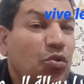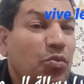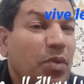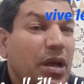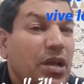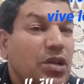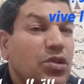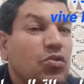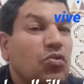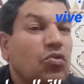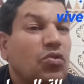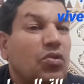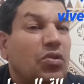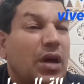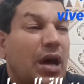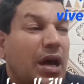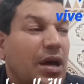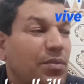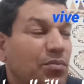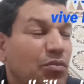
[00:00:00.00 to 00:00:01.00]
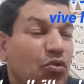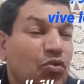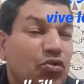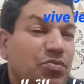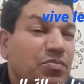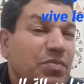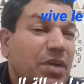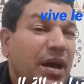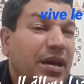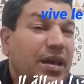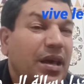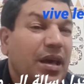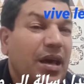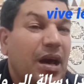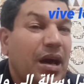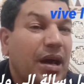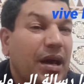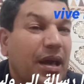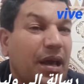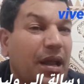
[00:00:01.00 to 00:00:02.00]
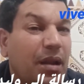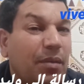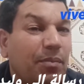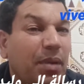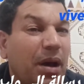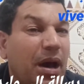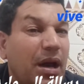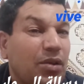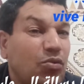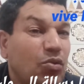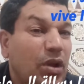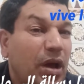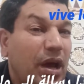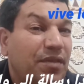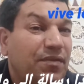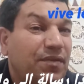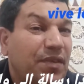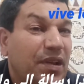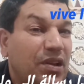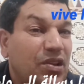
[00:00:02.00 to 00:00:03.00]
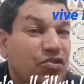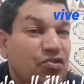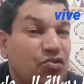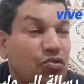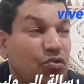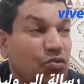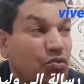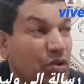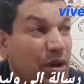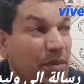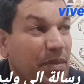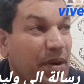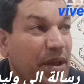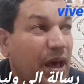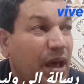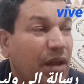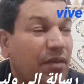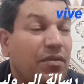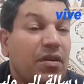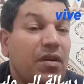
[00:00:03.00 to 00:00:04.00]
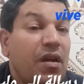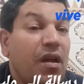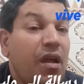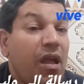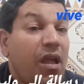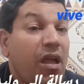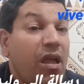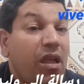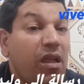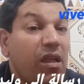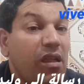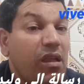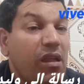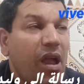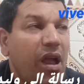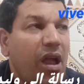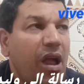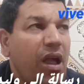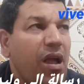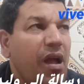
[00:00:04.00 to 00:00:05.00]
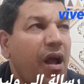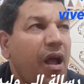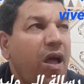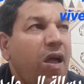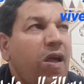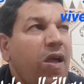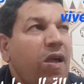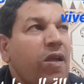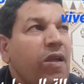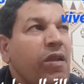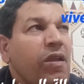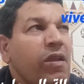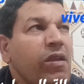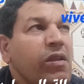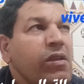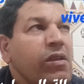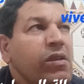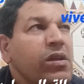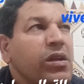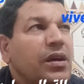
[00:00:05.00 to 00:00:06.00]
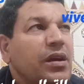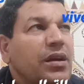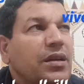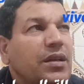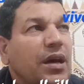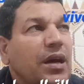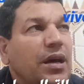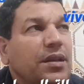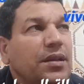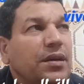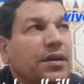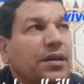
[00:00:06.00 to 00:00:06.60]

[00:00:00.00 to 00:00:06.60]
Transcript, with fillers: بحال تقول عاملو تما كيقاقع البايت البايط ولا غيفلس له ولا ما نعرف ما عارف اذا